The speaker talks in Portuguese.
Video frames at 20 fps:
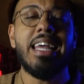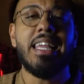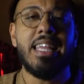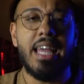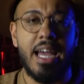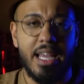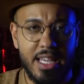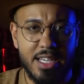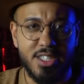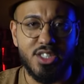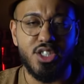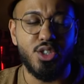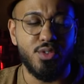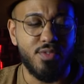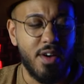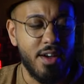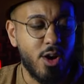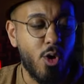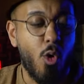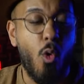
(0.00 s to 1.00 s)
e aí a gente
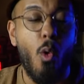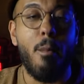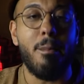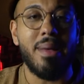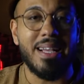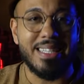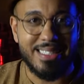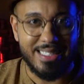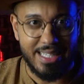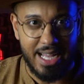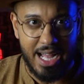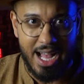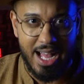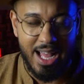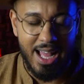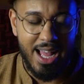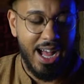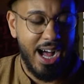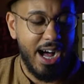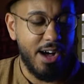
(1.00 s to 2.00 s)
vai começar
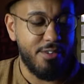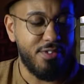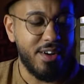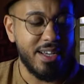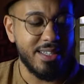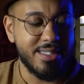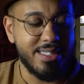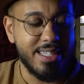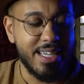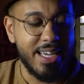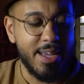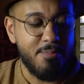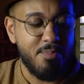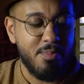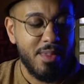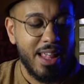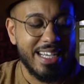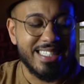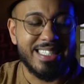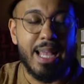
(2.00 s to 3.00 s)
a fazer
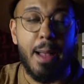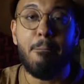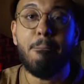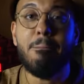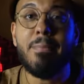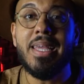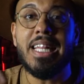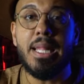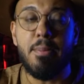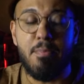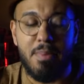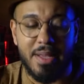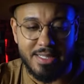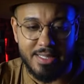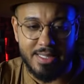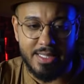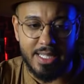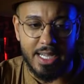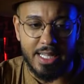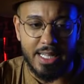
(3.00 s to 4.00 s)
essa mini
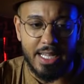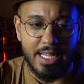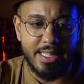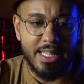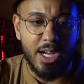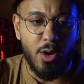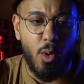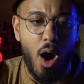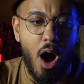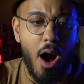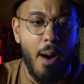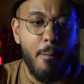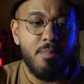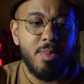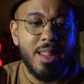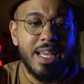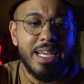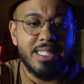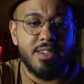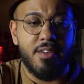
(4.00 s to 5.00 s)
pestana. Então, ó,
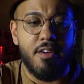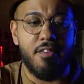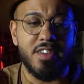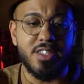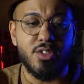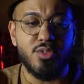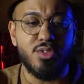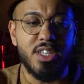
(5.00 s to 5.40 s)
você vai fazer o